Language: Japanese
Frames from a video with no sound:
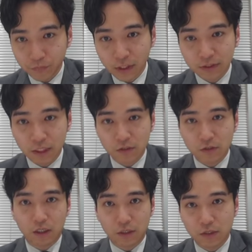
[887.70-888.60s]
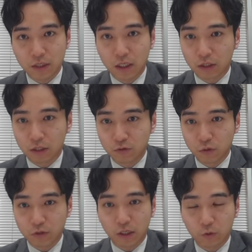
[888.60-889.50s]
ケースでですね、あの
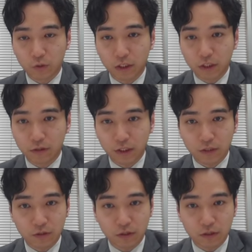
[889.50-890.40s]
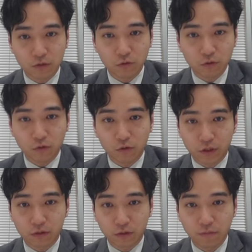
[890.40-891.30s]
調査が行われるケースってすごく多
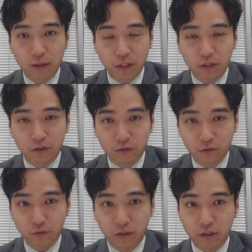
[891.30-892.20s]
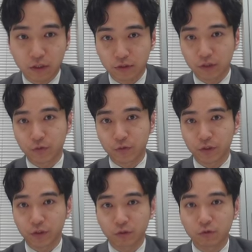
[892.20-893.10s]
い、まあ、最近増えてるっていうふう
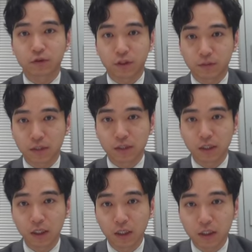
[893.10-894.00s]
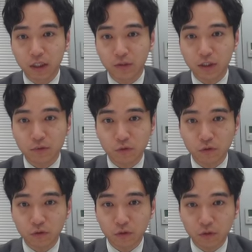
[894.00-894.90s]
によく聞きます。で、私も
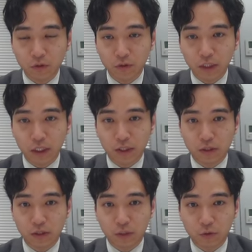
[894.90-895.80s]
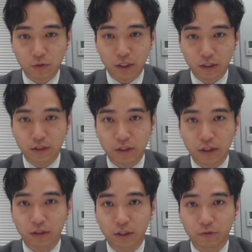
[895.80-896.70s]
このケースで調査に立ち会っ
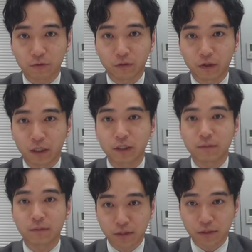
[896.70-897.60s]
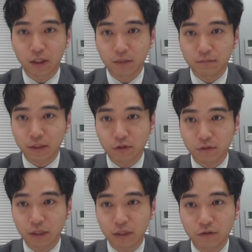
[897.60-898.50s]
たことはあります。まあ、それ
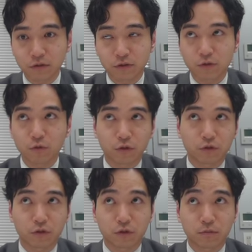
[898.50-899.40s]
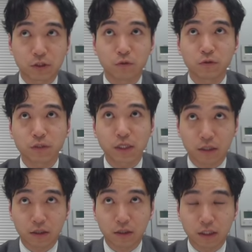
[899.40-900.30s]
はあの贈与というよりも所得
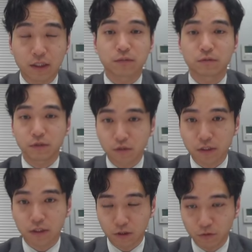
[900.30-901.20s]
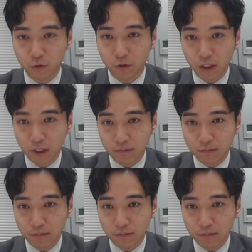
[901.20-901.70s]
税だったりするんですけれども、まあ、